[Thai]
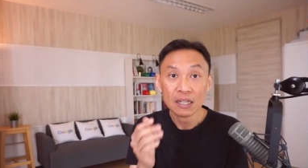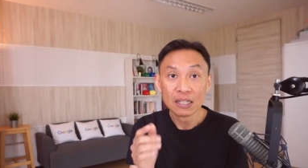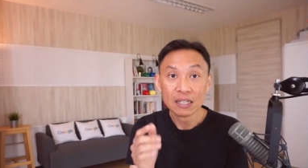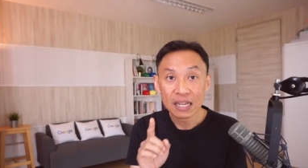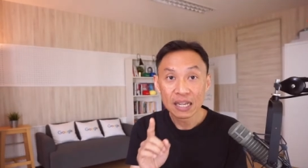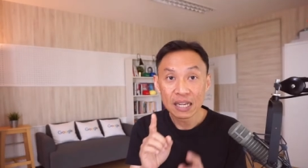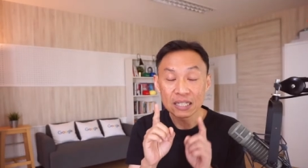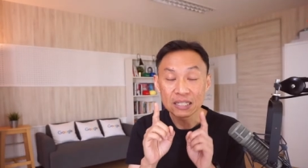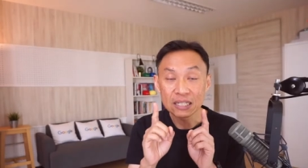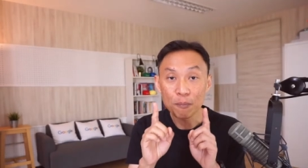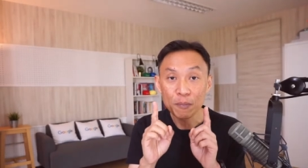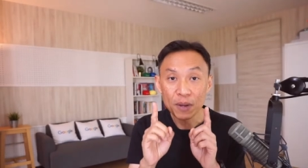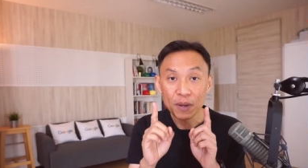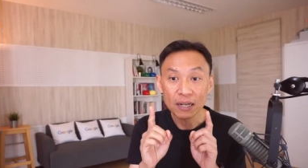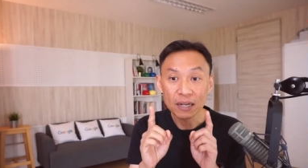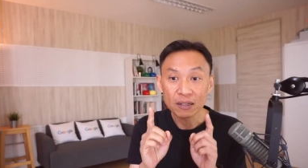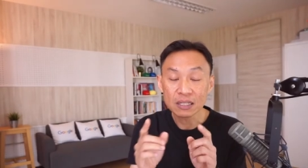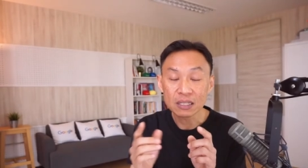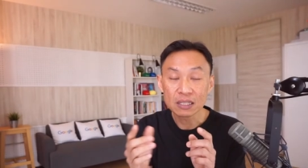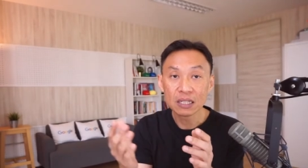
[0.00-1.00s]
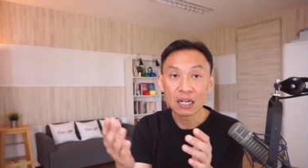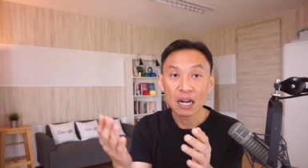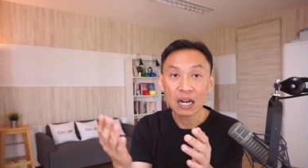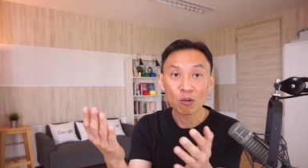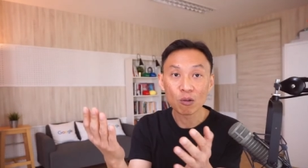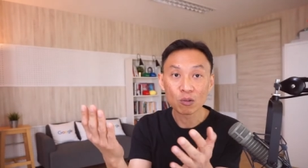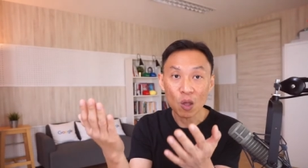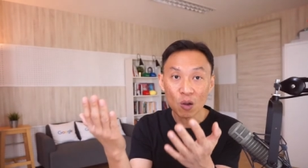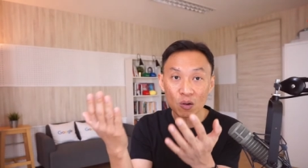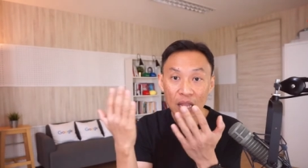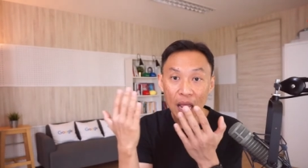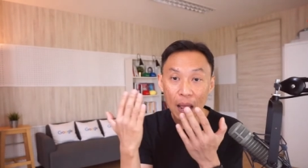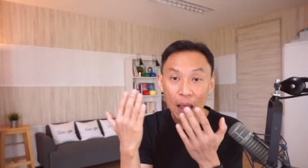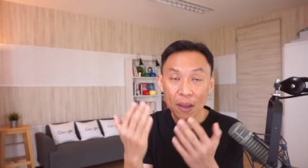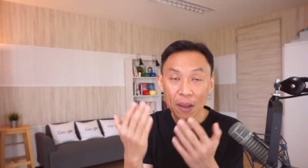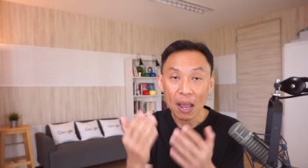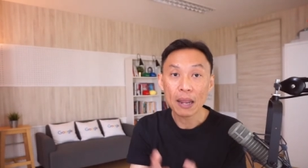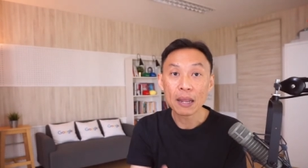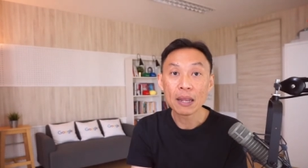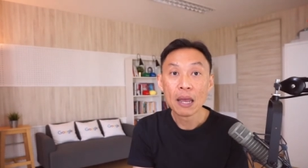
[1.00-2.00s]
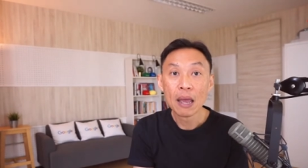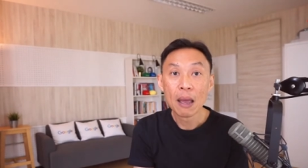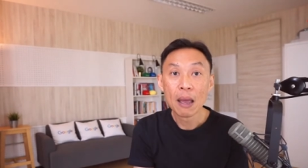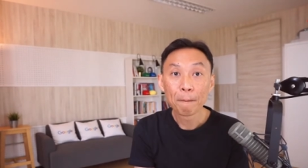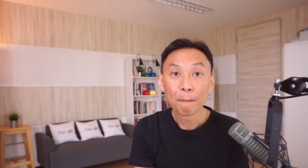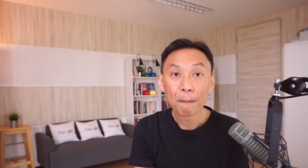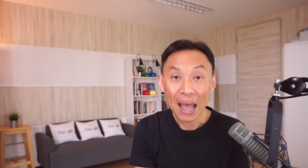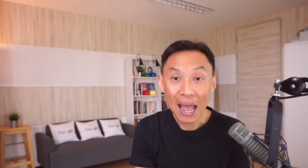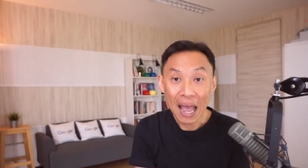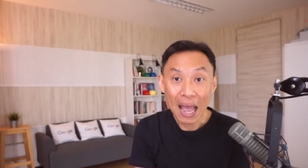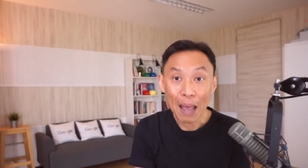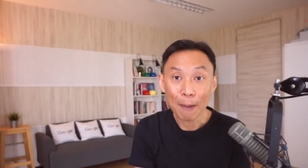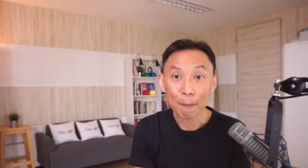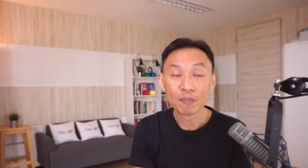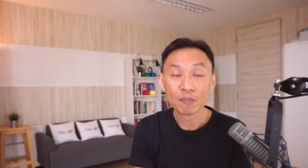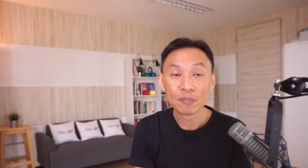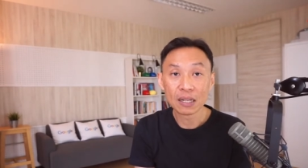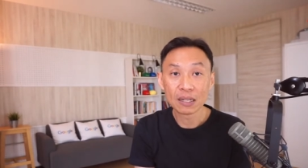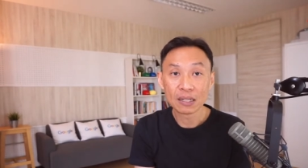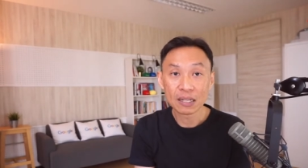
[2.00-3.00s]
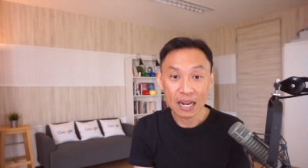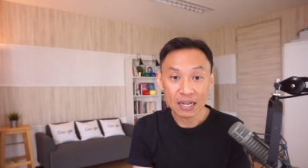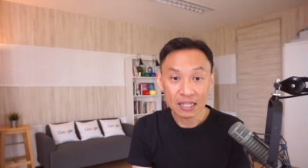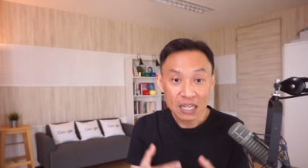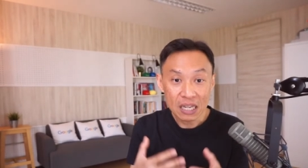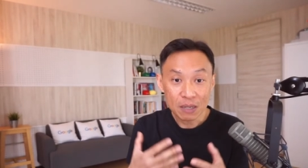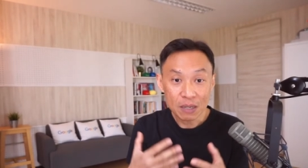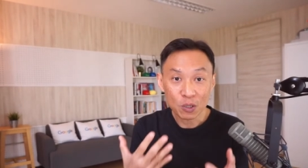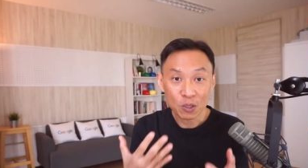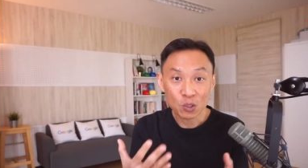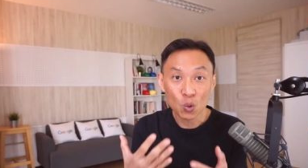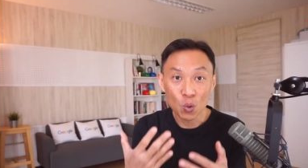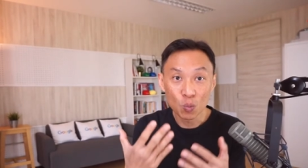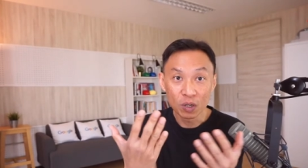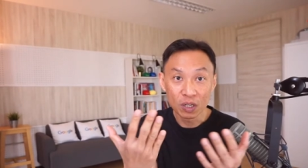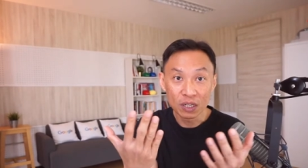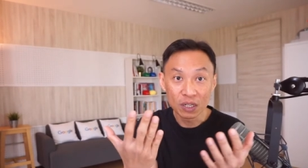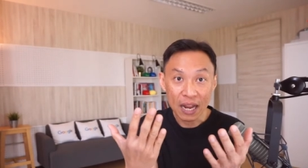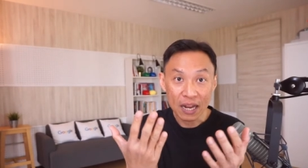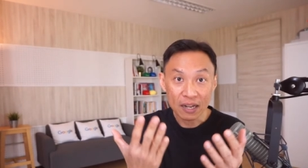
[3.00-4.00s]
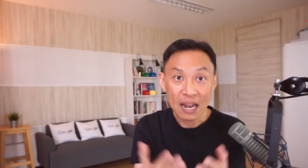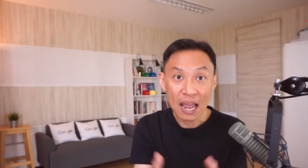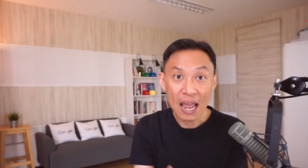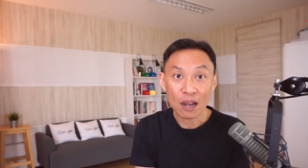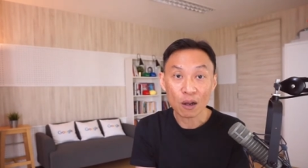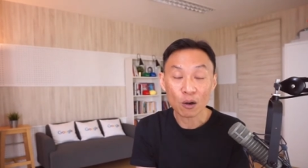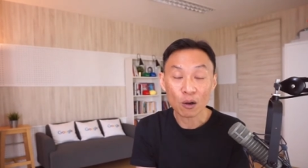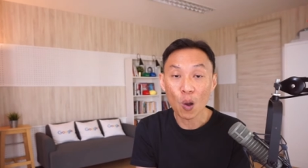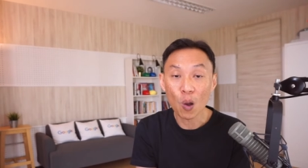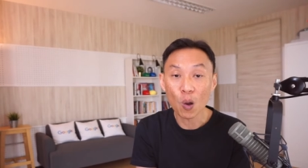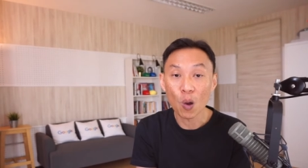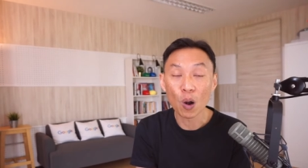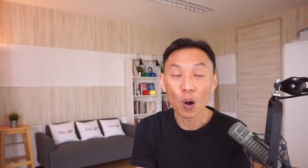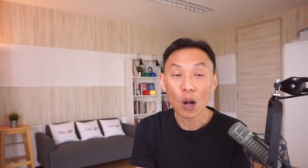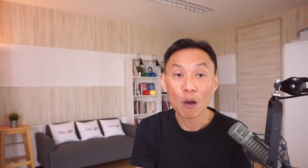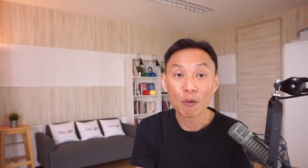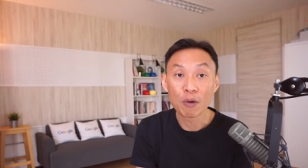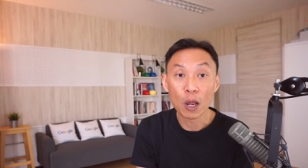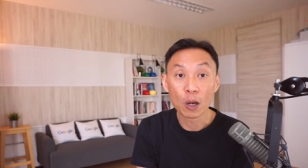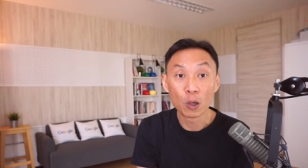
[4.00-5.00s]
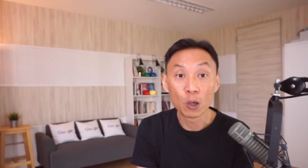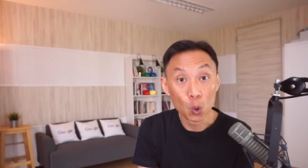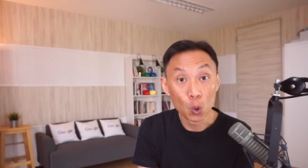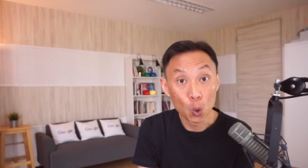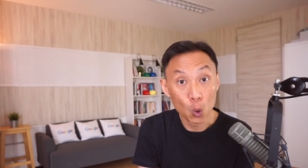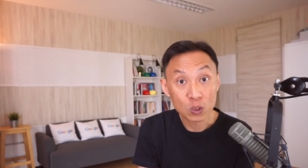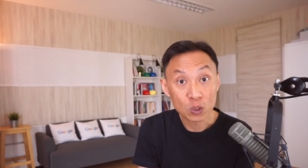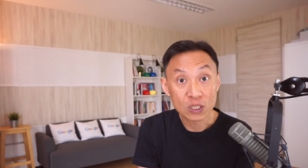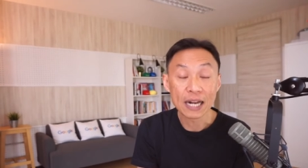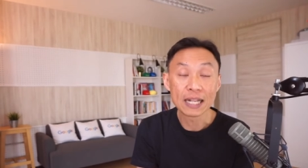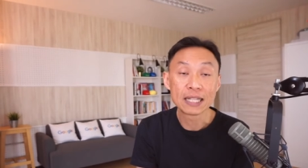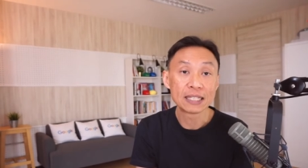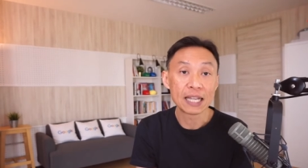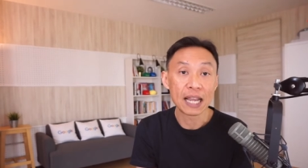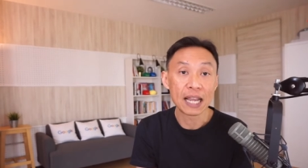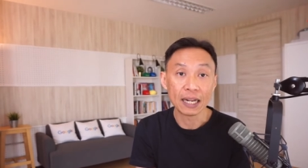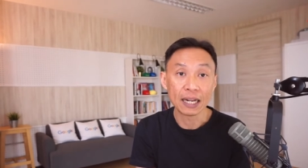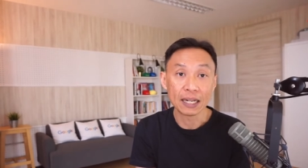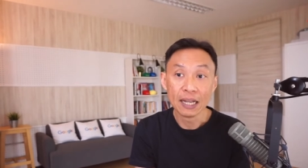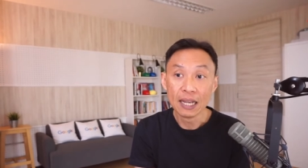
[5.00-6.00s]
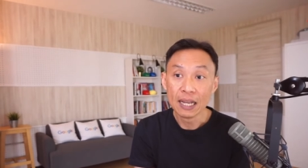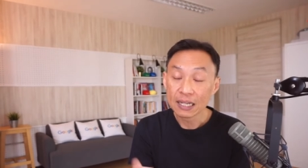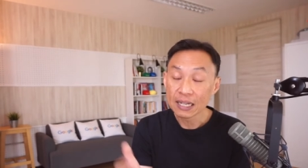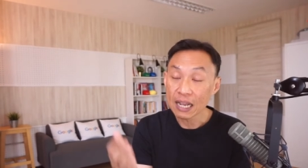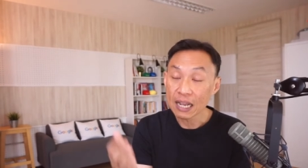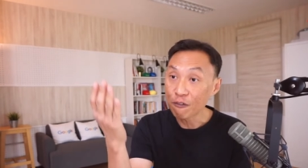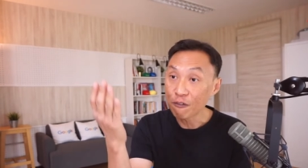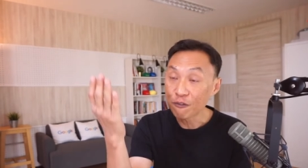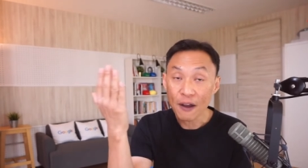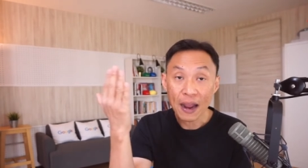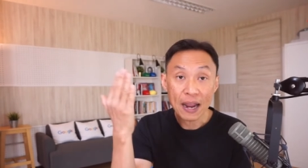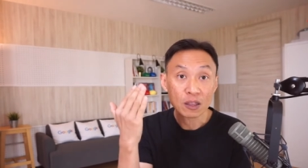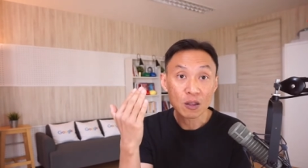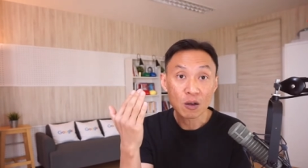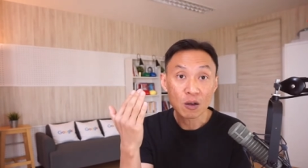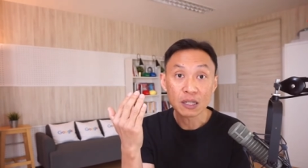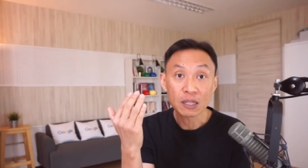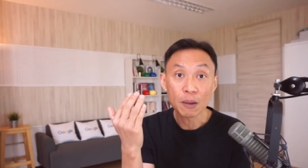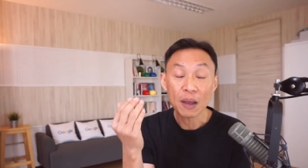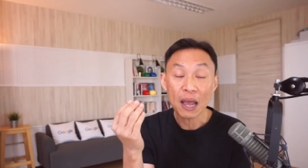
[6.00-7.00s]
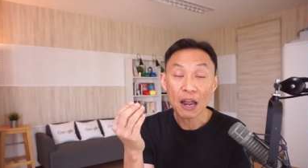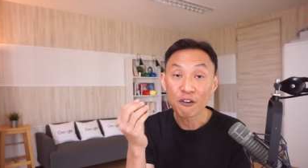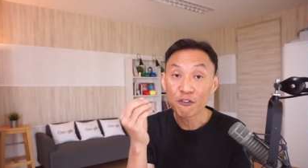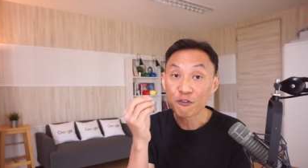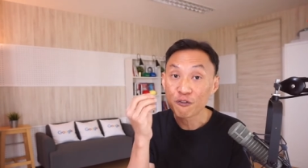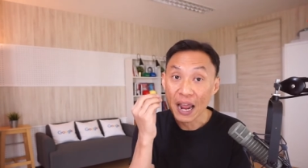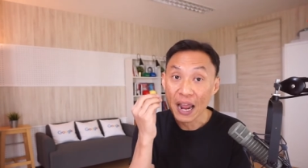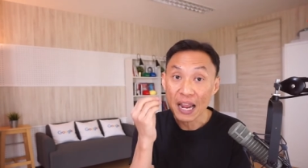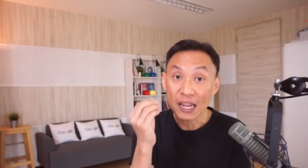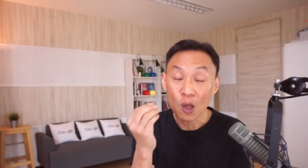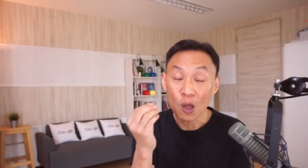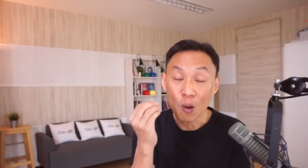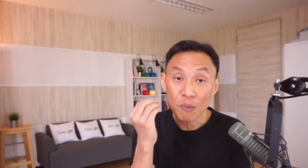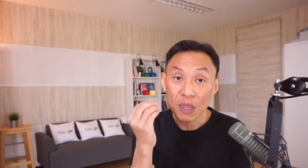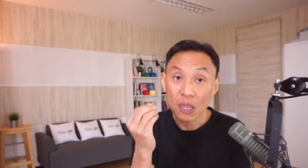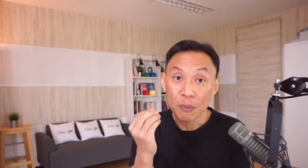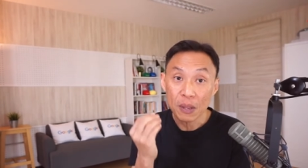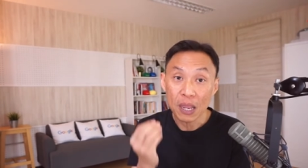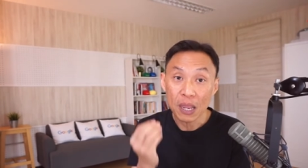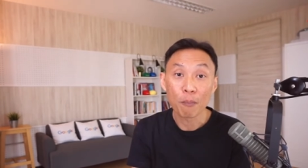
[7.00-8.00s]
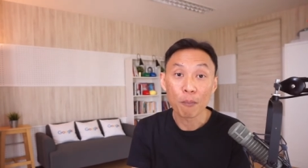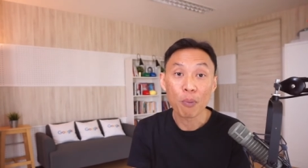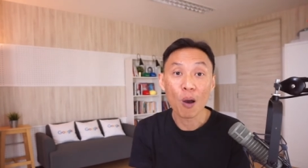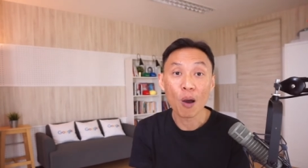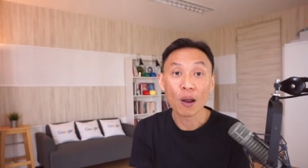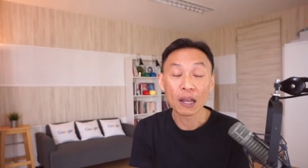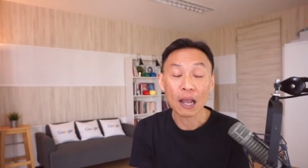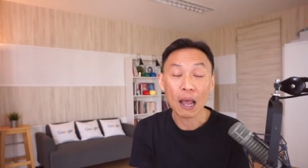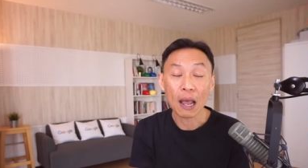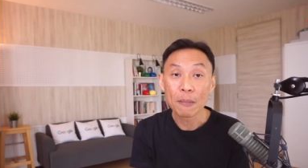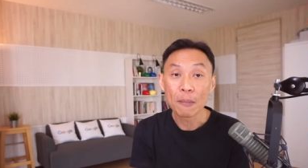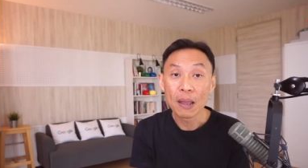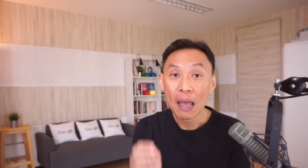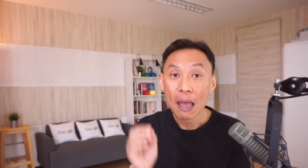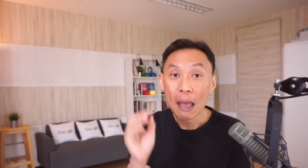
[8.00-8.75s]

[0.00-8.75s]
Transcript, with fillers: คีย์สำคัญก็คือเราต้องทำให้ภาพในที่ประชุมหรือในหน้ากล้องของเราเนี่ยดูชัดเจนงั้นไฟต้องสำคัญไฟต้องมีเพียงพอนะครับ